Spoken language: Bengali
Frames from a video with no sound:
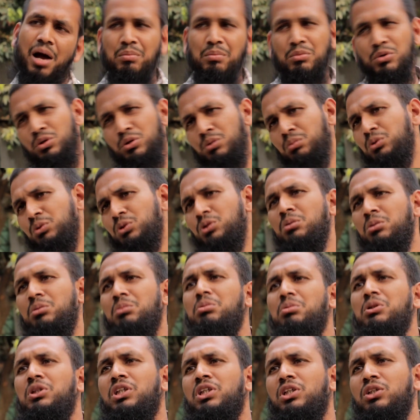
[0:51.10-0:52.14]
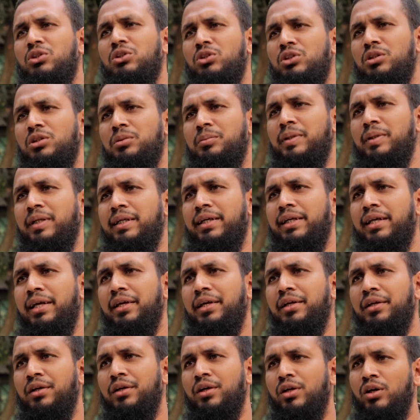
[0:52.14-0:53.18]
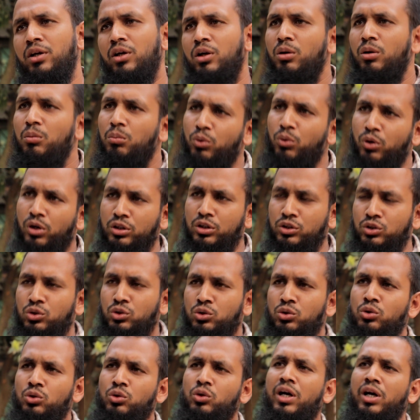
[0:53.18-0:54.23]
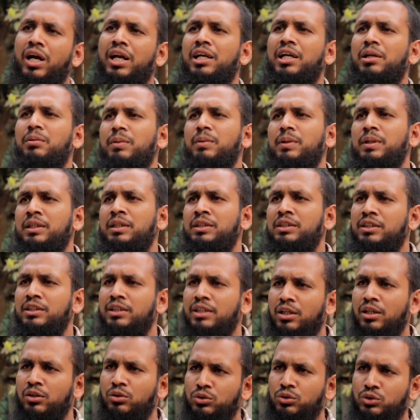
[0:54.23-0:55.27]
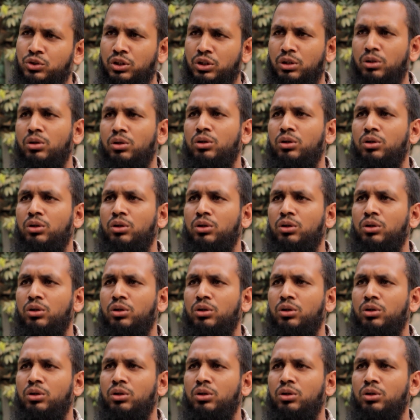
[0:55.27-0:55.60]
আমিও প্রথমে বিশ্বাস করতে পারি নাই পরে যখন ও কানের ব্যথায় চিৎকার করছিল